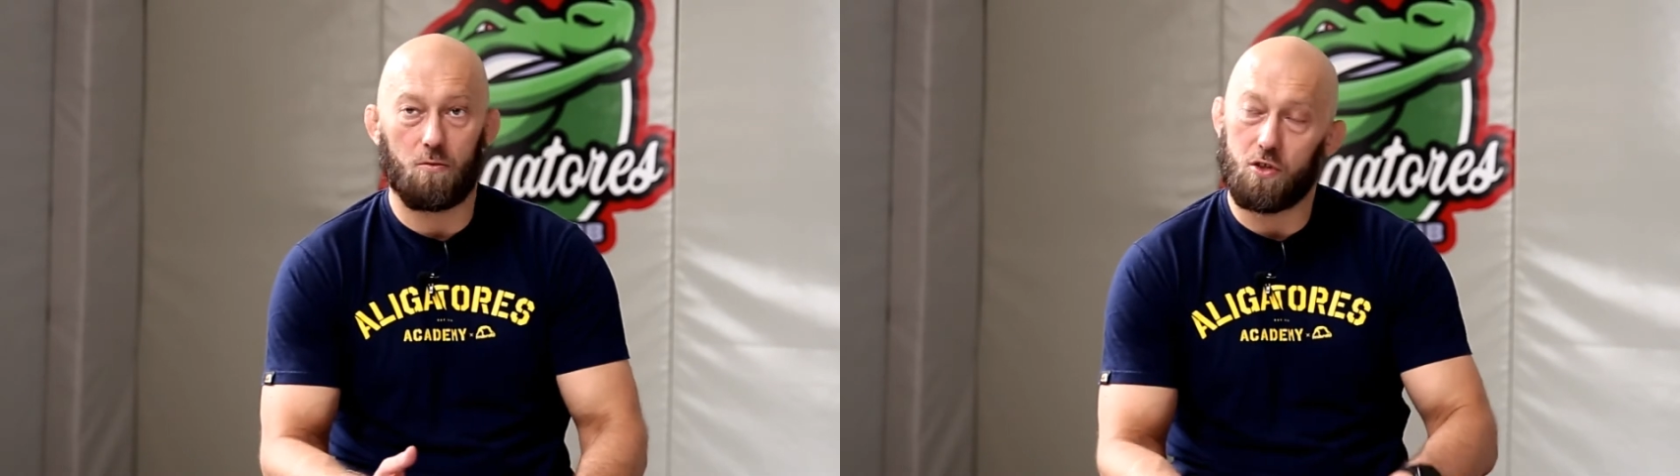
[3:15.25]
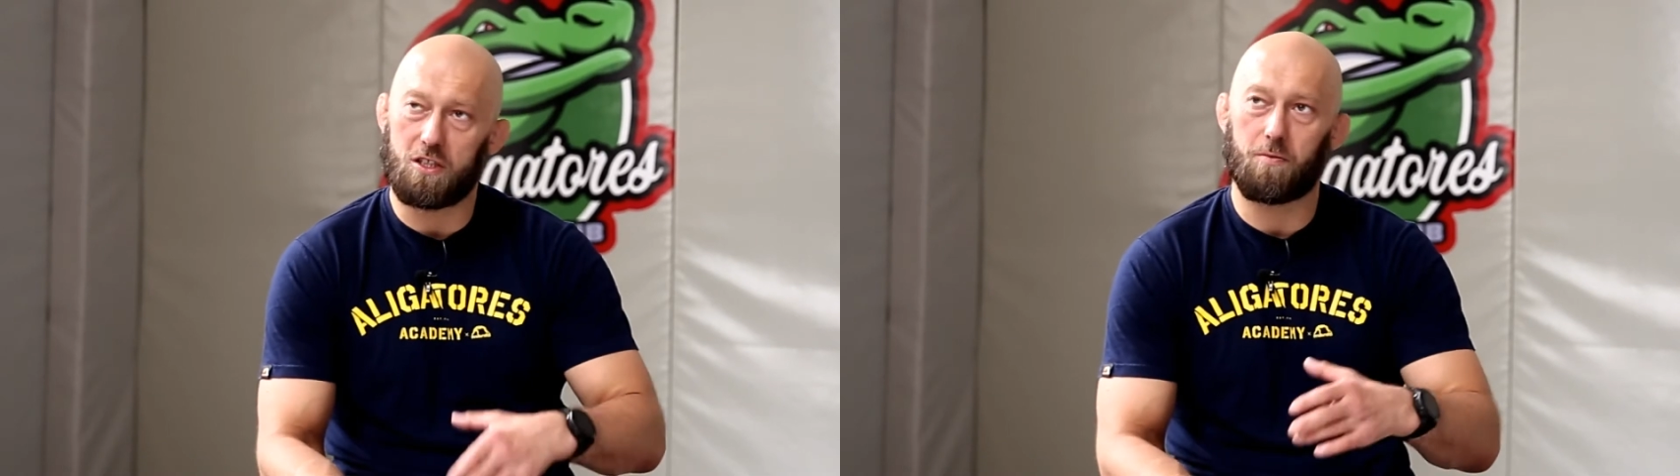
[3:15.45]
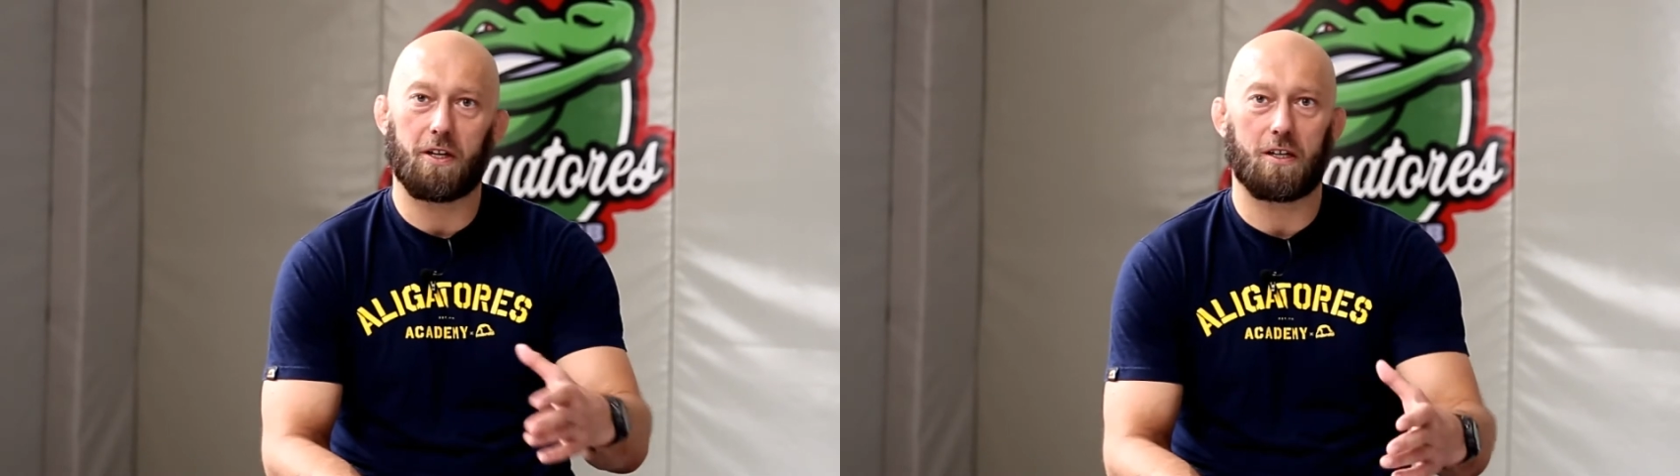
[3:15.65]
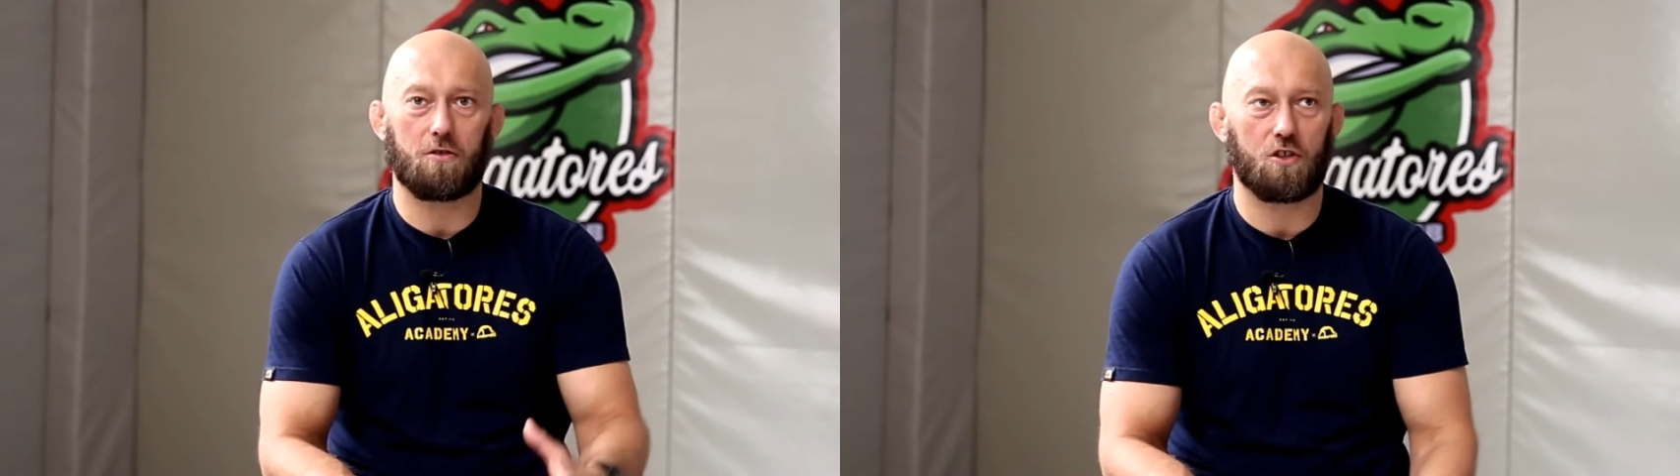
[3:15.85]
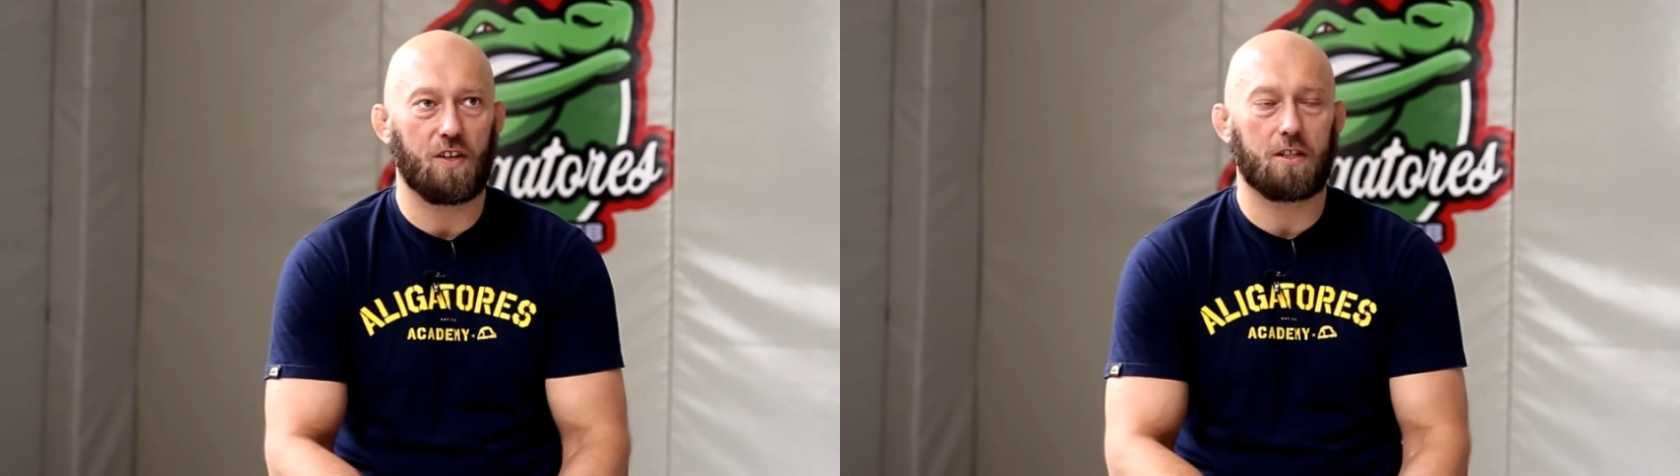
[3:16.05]
musi zbierać
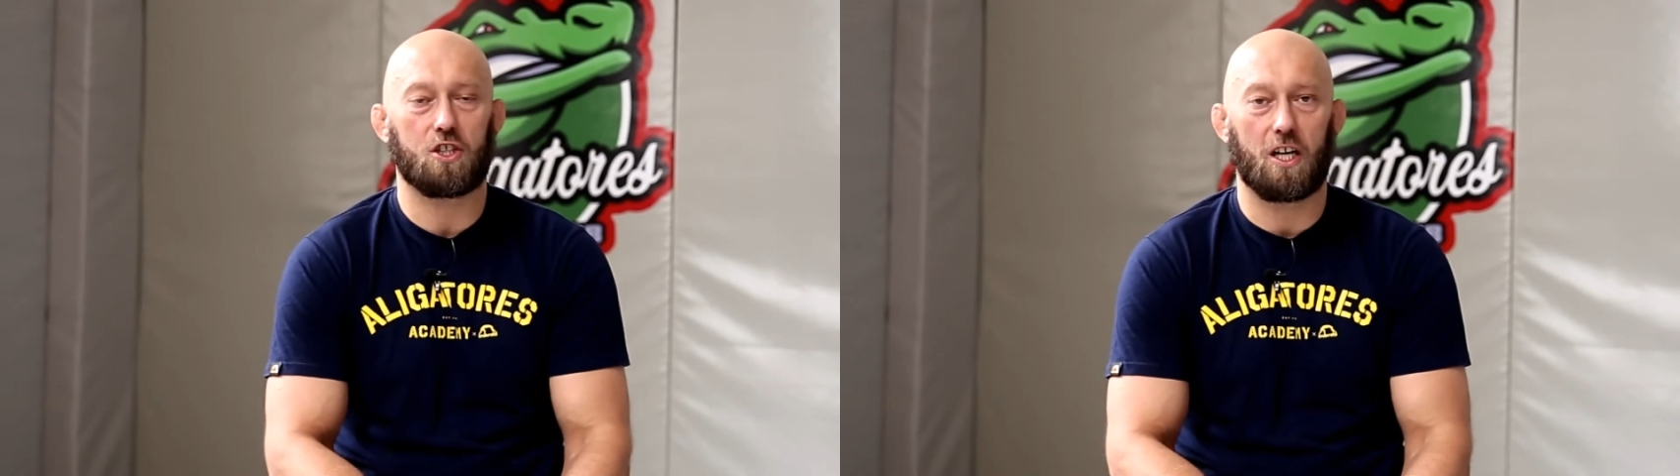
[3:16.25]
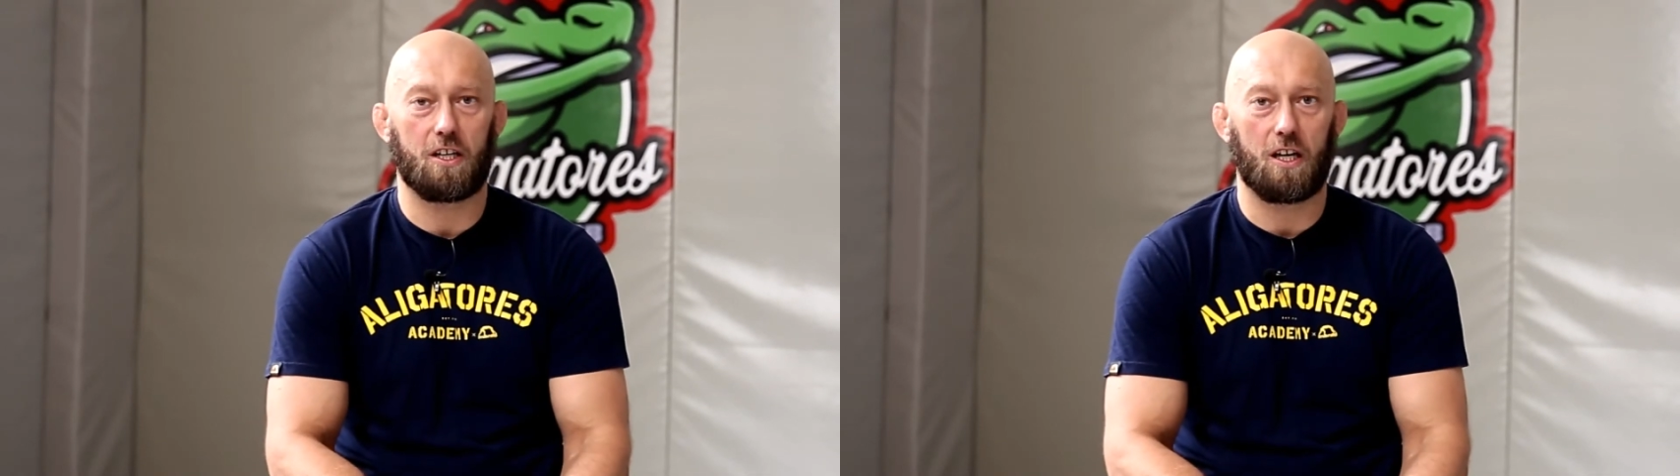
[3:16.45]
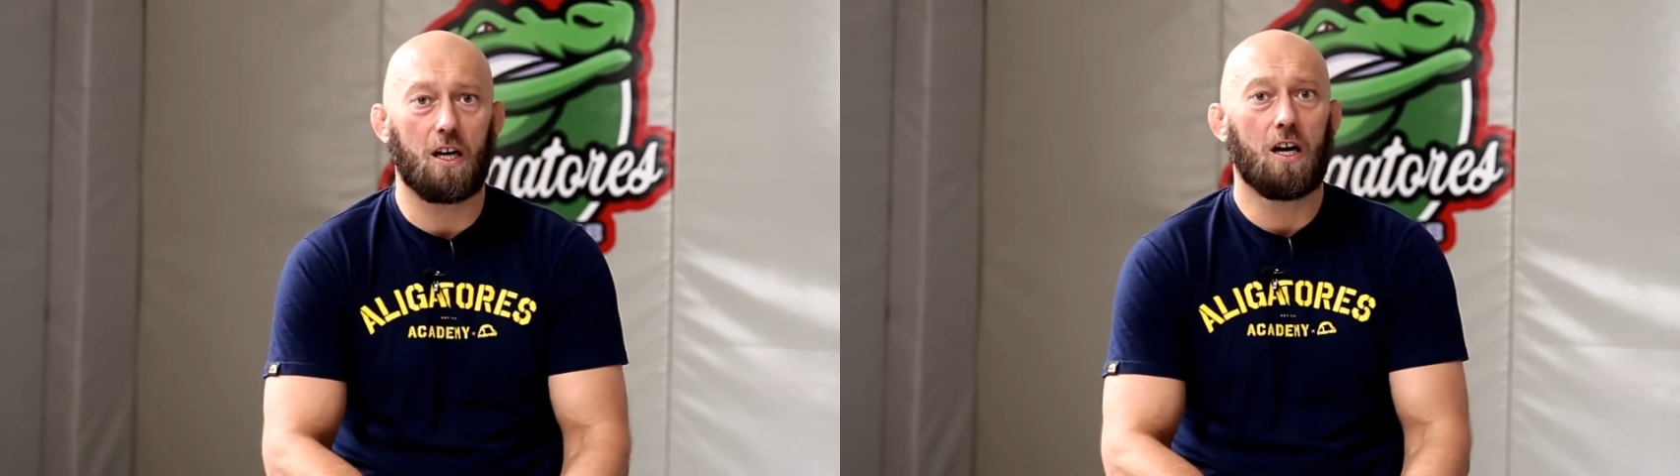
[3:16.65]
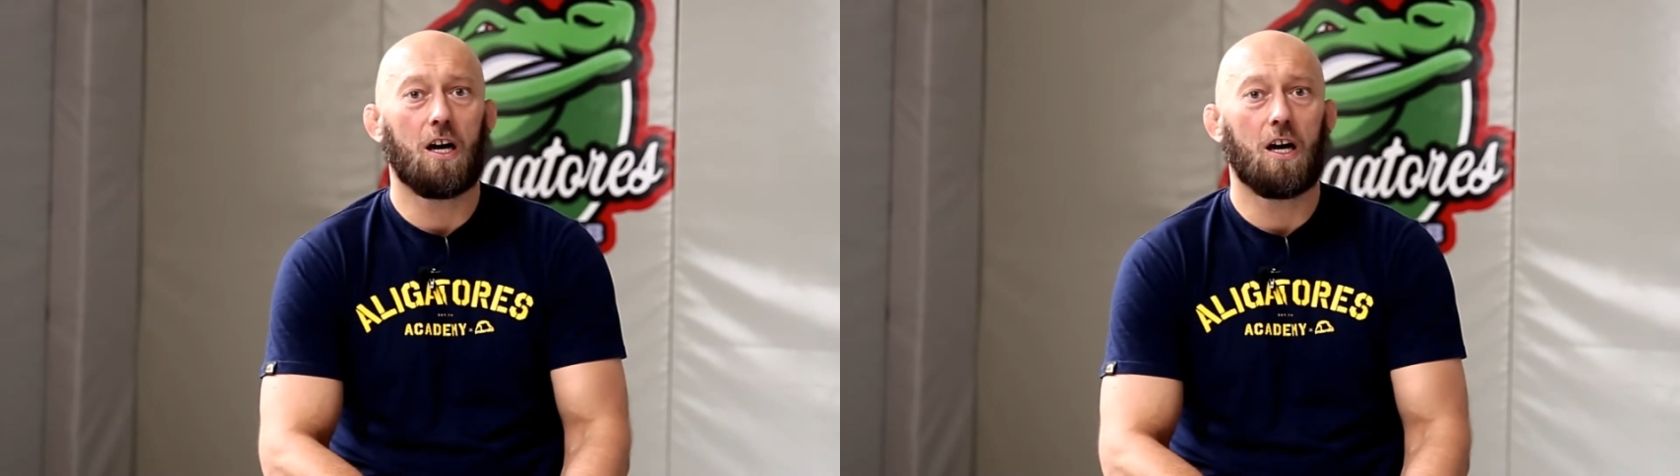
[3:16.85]
doświadczenie.